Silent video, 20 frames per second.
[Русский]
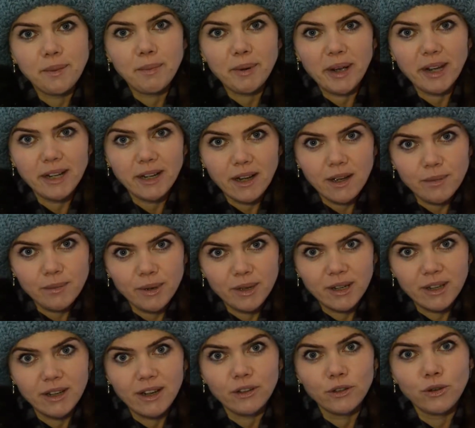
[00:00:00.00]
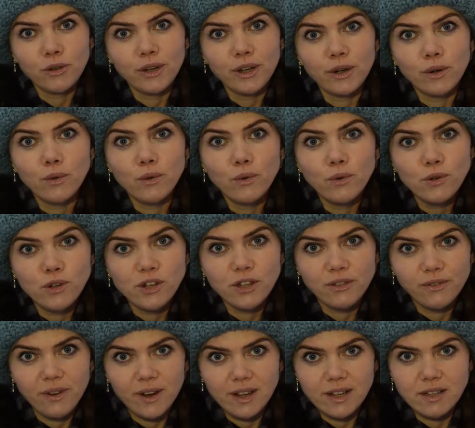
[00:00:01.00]
программа, которая
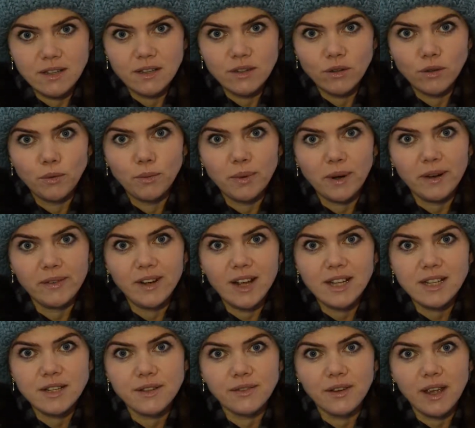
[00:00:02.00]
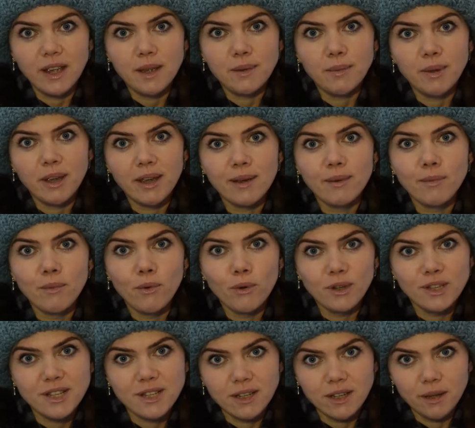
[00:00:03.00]
учит вас управлять своими
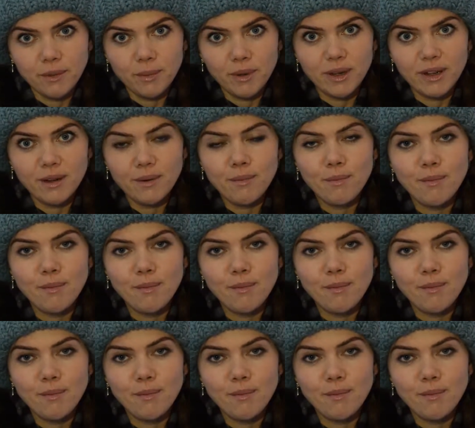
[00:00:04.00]
эмоциями,